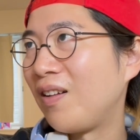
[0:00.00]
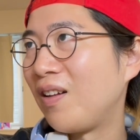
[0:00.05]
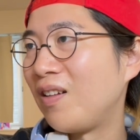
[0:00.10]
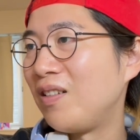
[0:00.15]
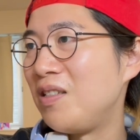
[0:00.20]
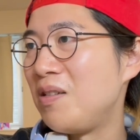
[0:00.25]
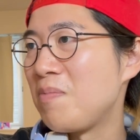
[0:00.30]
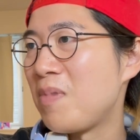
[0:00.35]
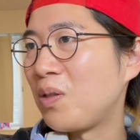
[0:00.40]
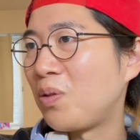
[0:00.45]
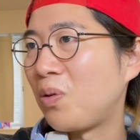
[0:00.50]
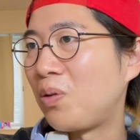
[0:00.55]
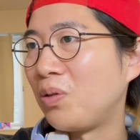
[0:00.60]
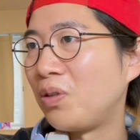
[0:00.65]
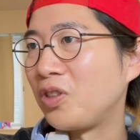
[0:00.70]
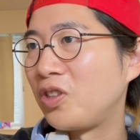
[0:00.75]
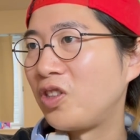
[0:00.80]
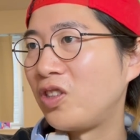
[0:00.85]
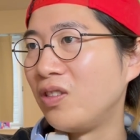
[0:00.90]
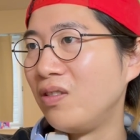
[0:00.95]
今のこ
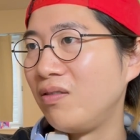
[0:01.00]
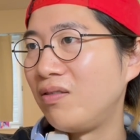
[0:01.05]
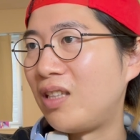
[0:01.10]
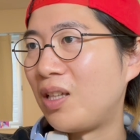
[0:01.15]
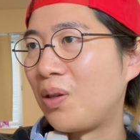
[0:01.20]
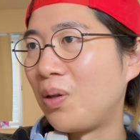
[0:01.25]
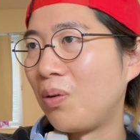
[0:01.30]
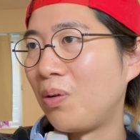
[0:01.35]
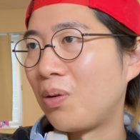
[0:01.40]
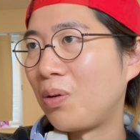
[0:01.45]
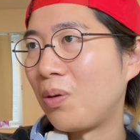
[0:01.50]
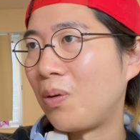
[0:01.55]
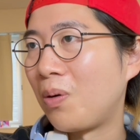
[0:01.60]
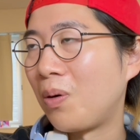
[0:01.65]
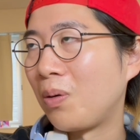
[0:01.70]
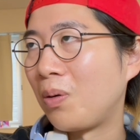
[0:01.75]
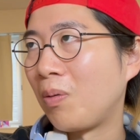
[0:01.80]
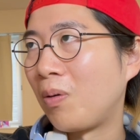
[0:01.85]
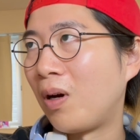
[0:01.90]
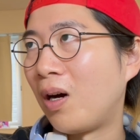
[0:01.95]
のスンって通るとこ
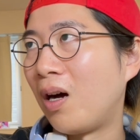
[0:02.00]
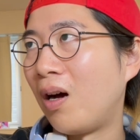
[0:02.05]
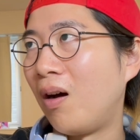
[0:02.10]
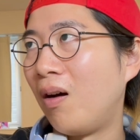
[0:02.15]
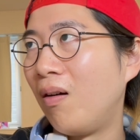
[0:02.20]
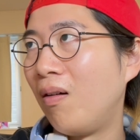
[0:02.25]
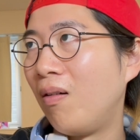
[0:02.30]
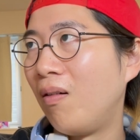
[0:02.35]
ろとか